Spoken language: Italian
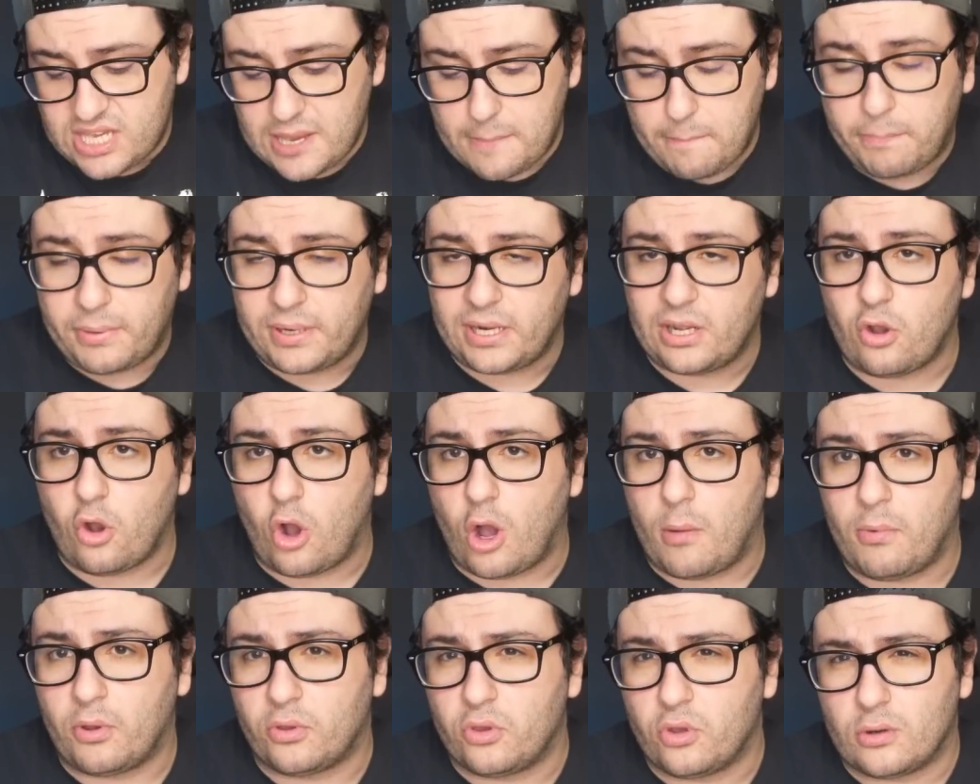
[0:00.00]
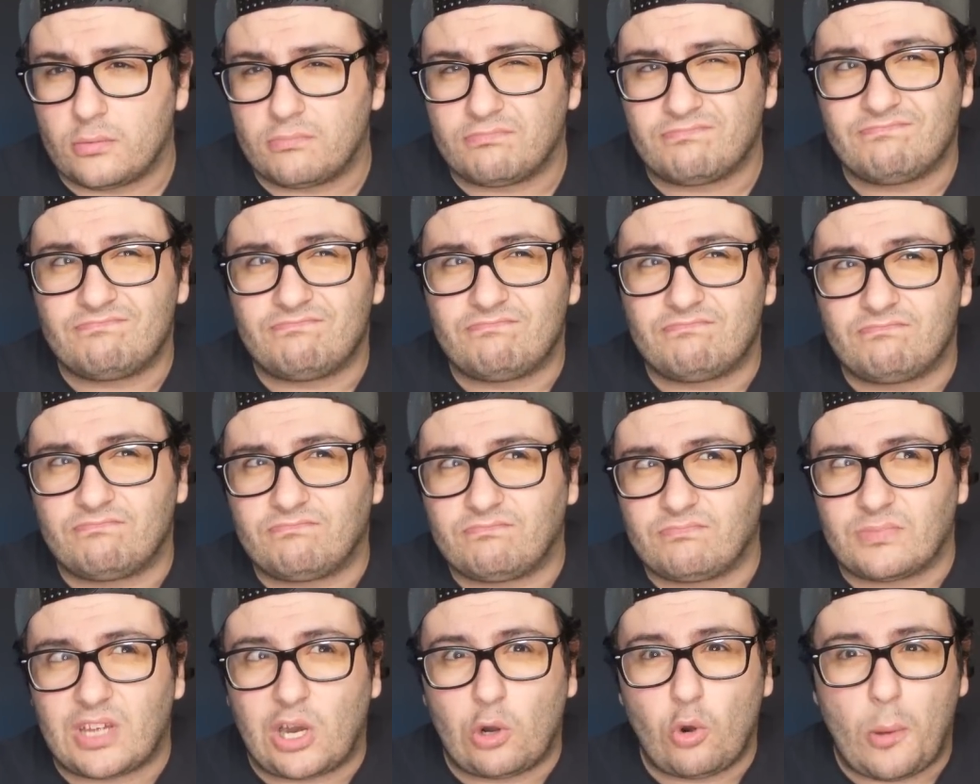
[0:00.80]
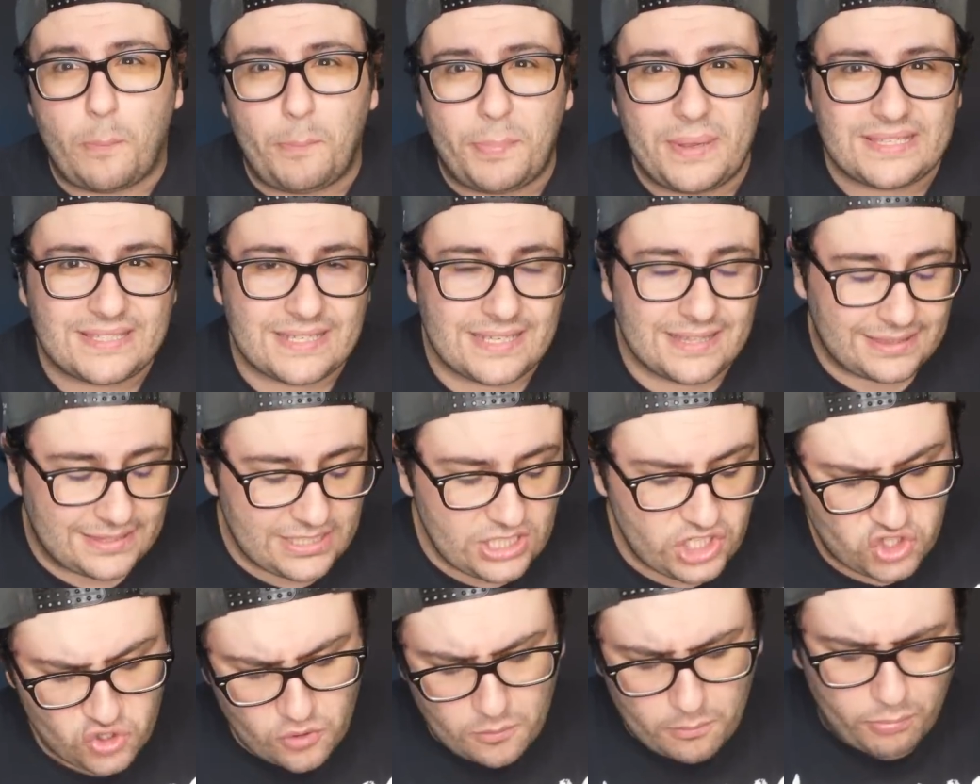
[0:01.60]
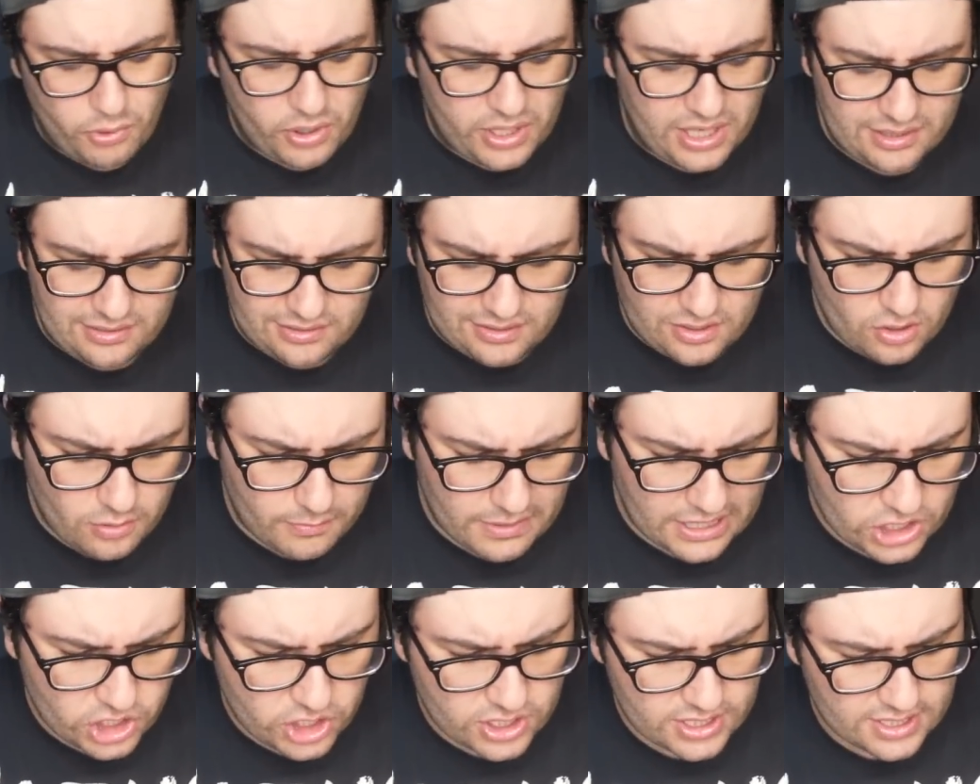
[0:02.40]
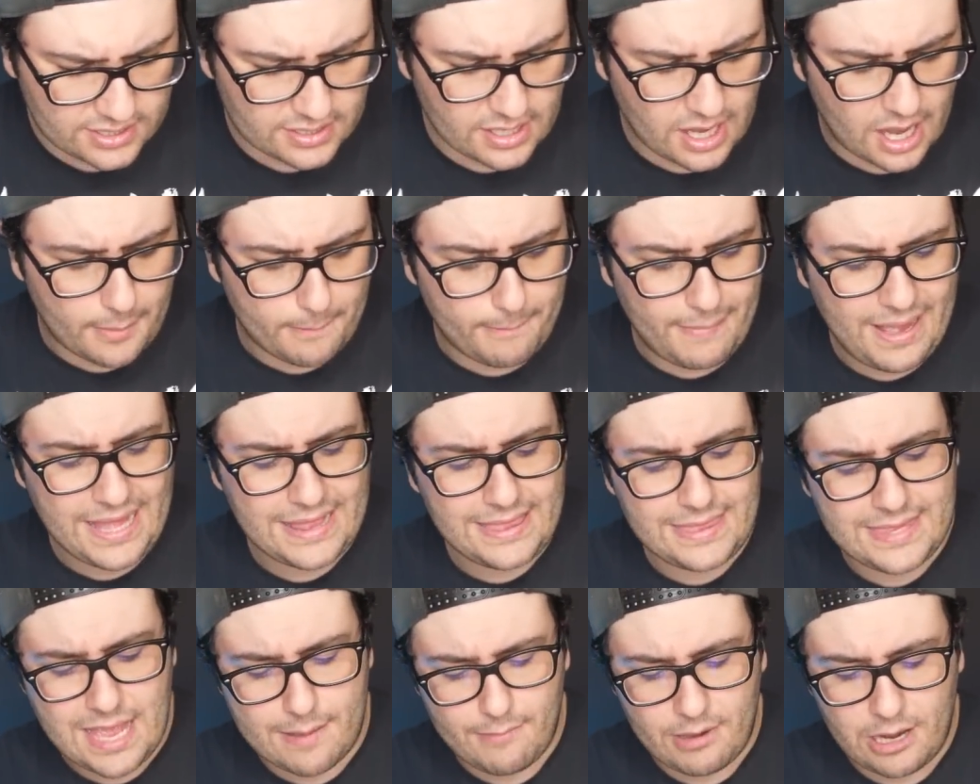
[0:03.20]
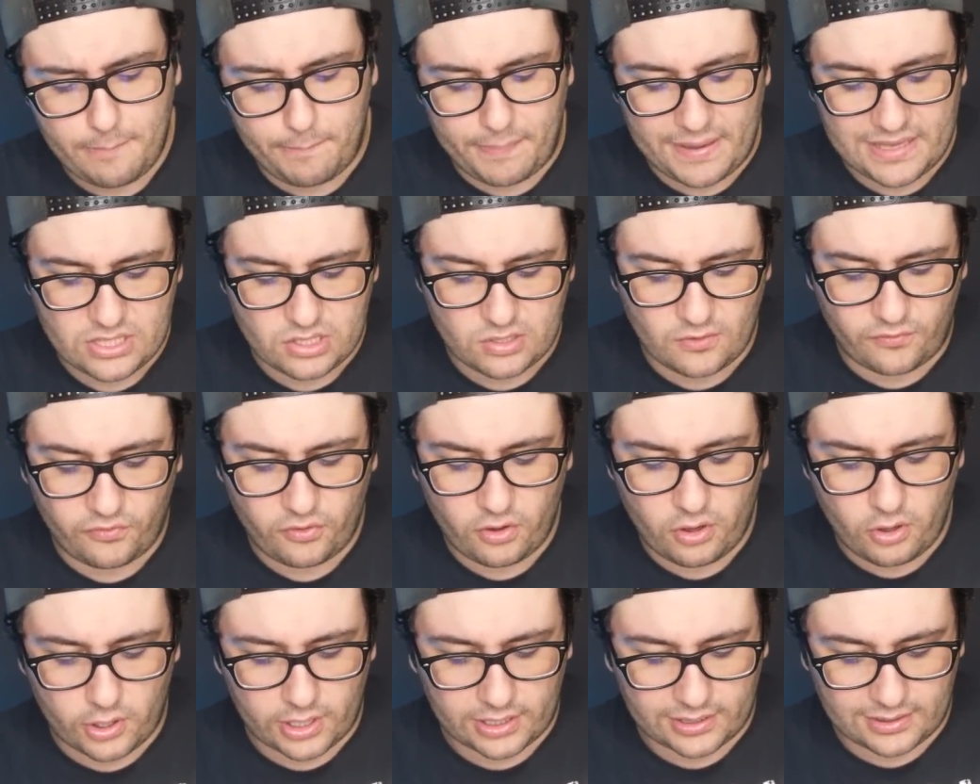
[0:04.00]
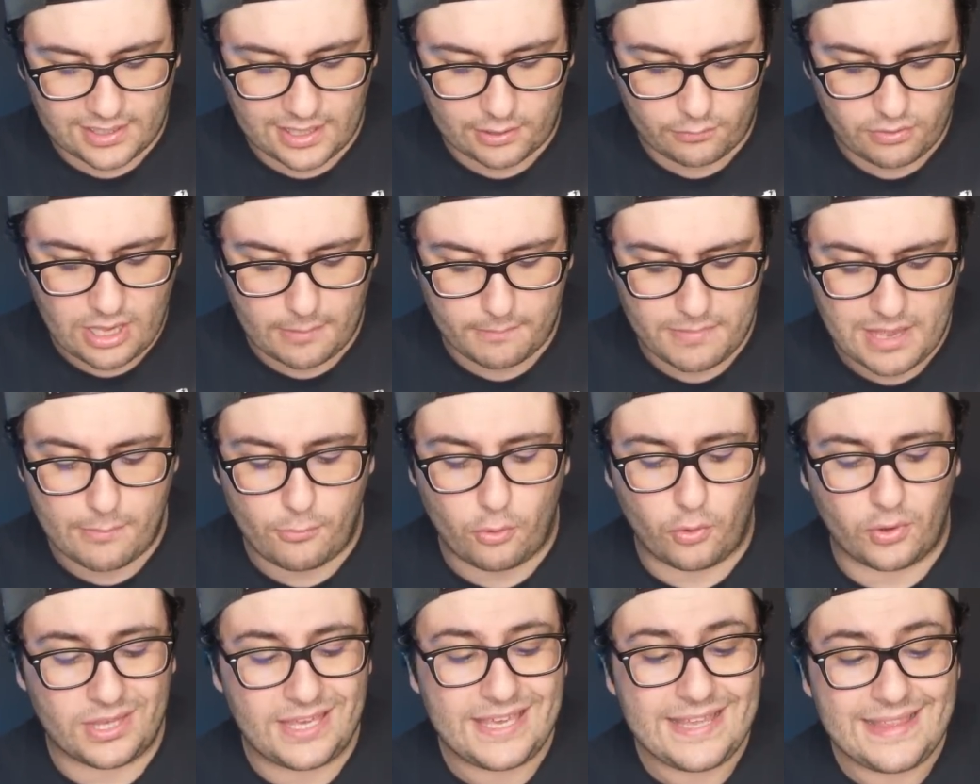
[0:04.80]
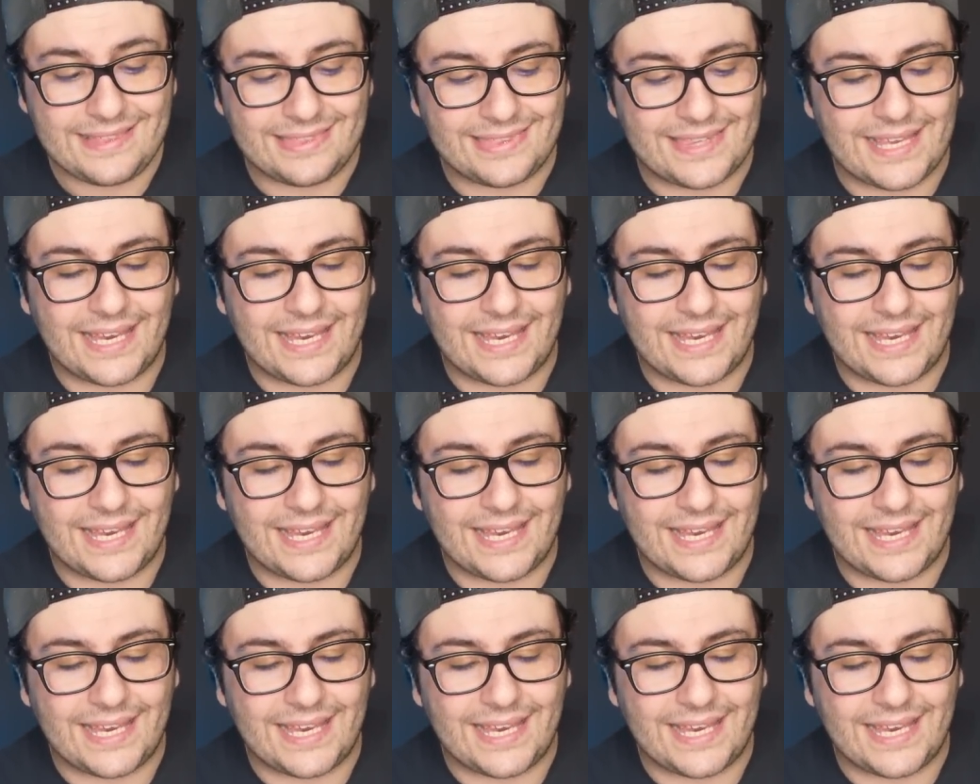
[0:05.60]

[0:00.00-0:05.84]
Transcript: sempre comodo, mm, lo appesantisce un pochettino ma ci sta. Ma andiamo al pezzo forte, qui abbiamo il